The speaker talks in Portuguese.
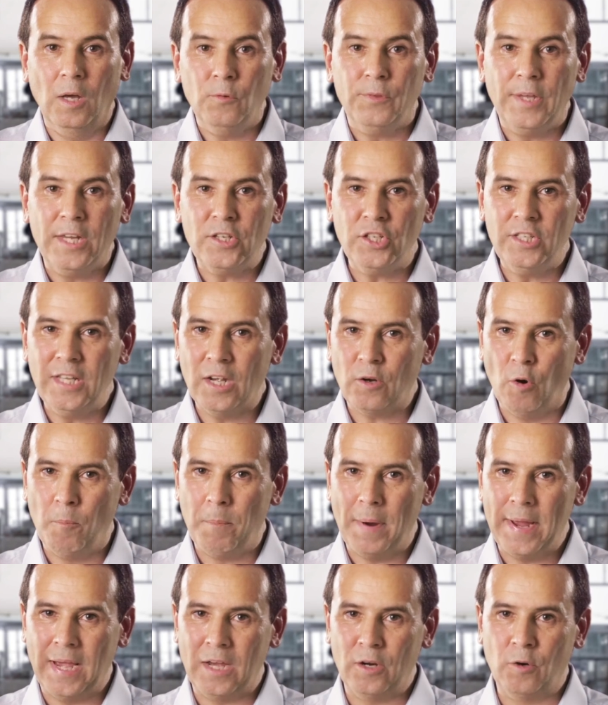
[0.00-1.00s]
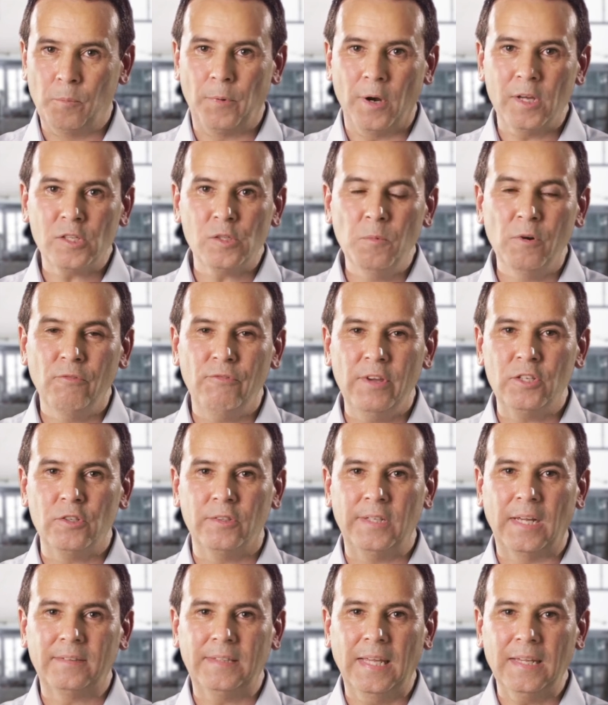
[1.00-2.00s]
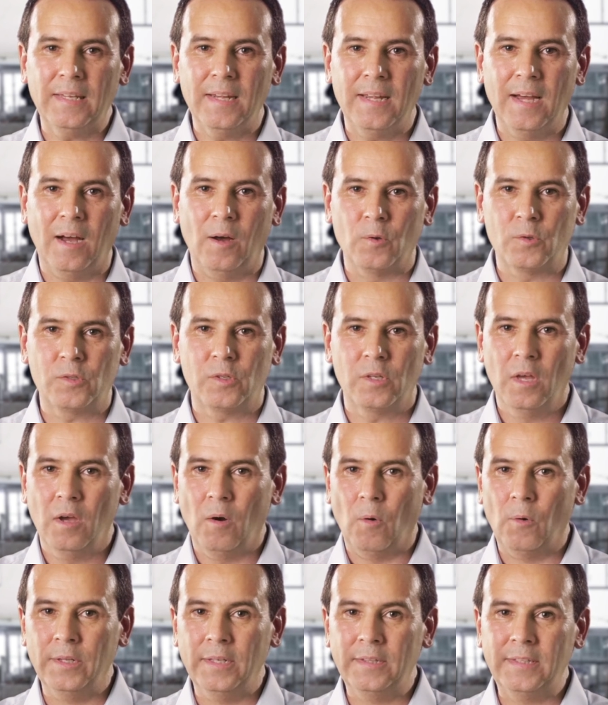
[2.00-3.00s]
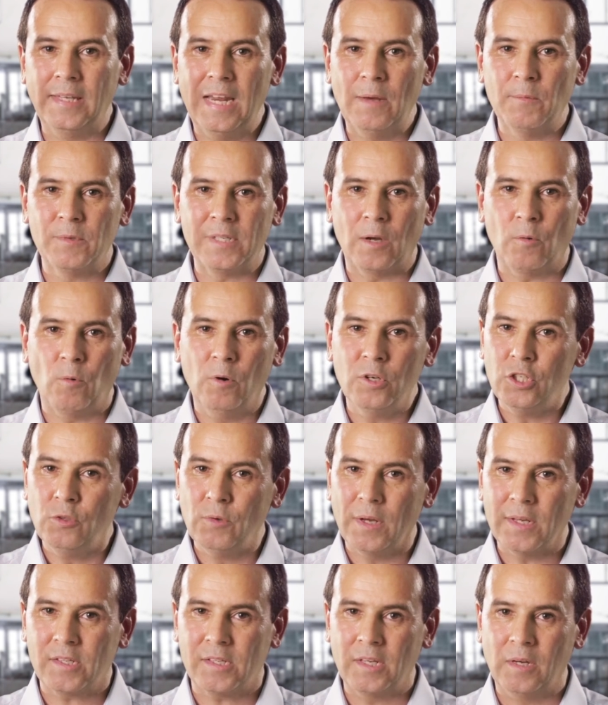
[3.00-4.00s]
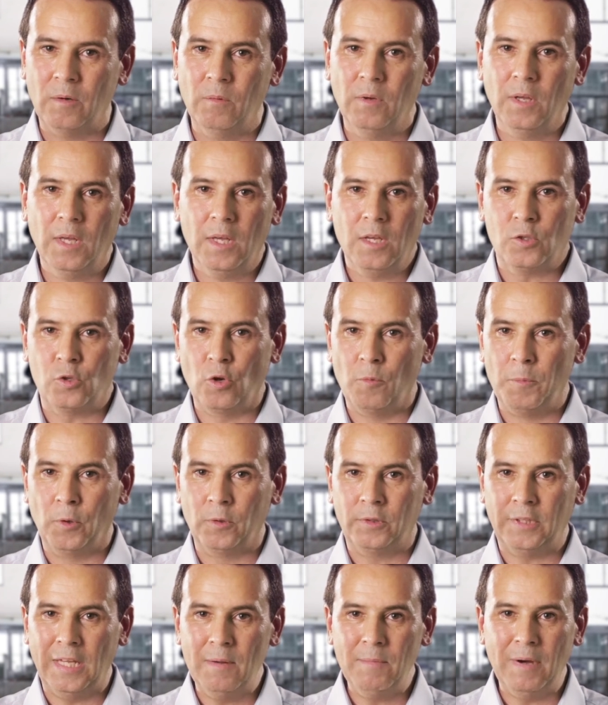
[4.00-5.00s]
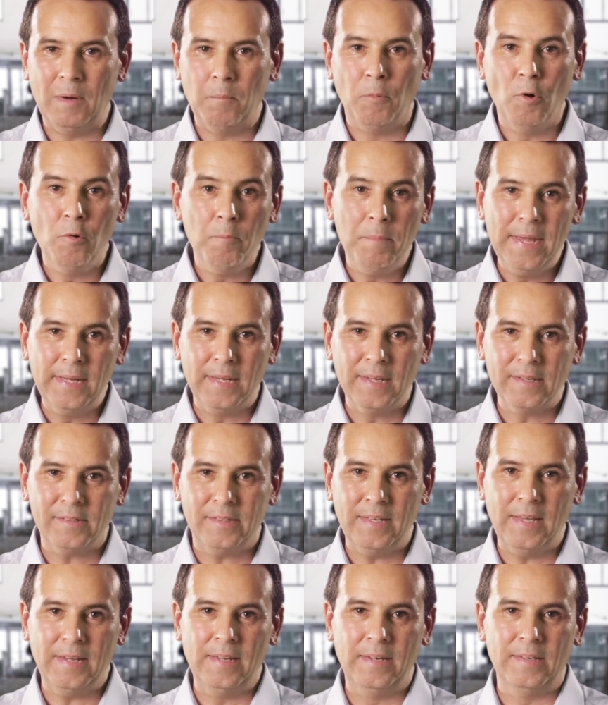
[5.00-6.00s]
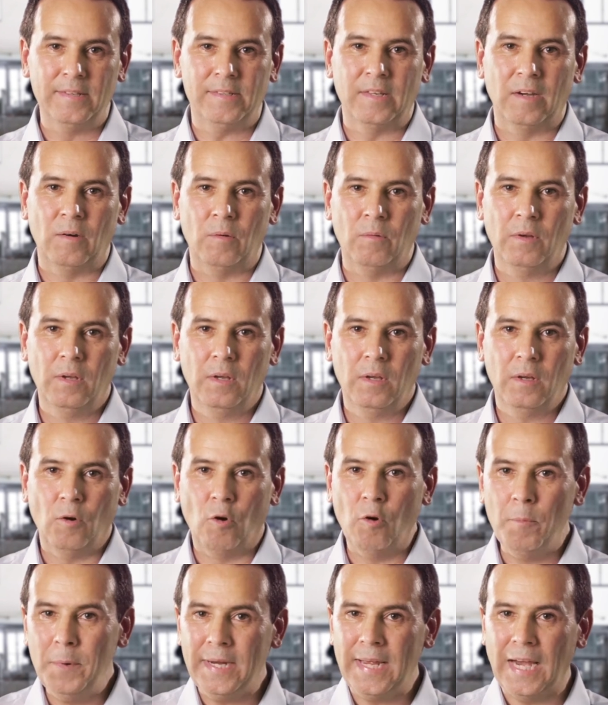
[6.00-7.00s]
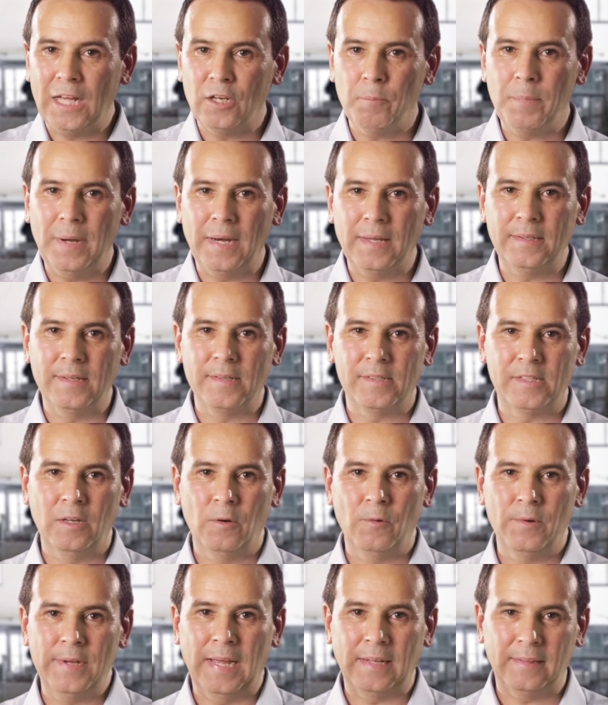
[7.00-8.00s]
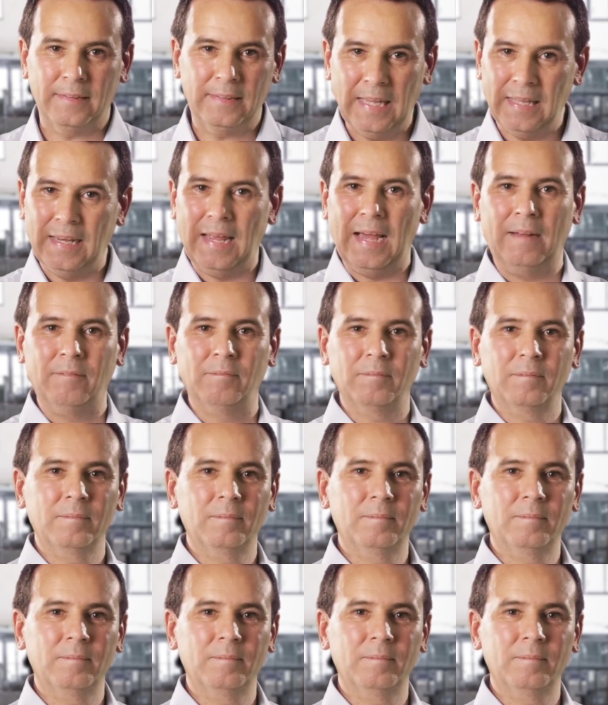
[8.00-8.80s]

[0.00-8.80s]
Não deixe de acompanhar o próximo vídeo da Tech Gauss, onde teremos a continuação sobre o tema bobinas de ignição. Obrigado pela atenção e até lá!